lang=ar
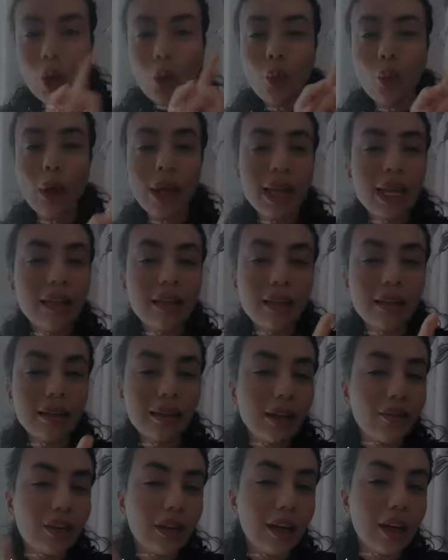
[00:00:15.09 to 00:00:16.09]
ولن
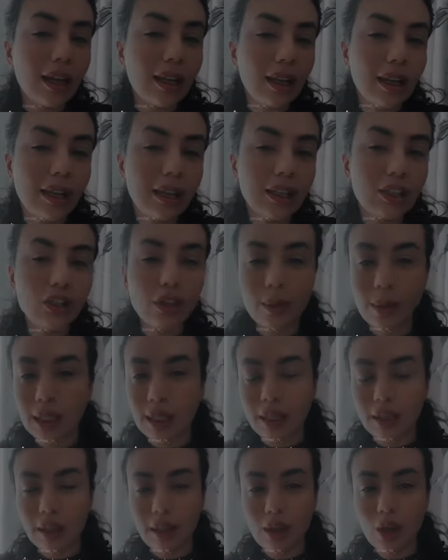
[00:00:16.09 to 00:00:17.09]
يتفق عليك الجميع
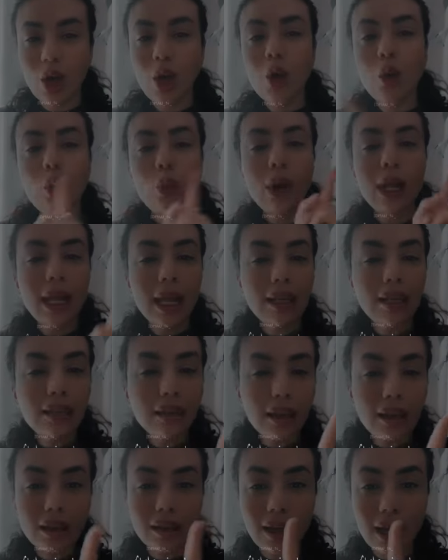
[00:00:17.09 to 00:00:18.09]
ولن
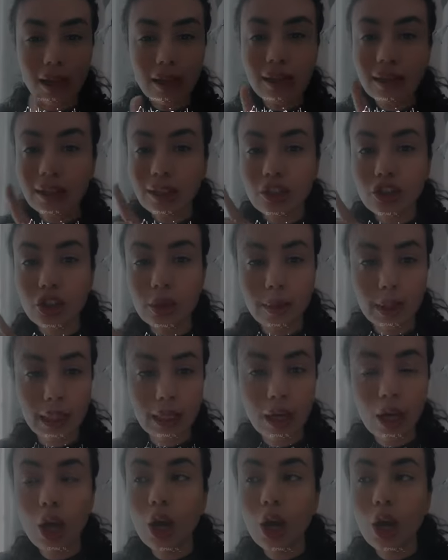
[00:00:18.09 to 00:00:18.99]
يرضى عنك الجميع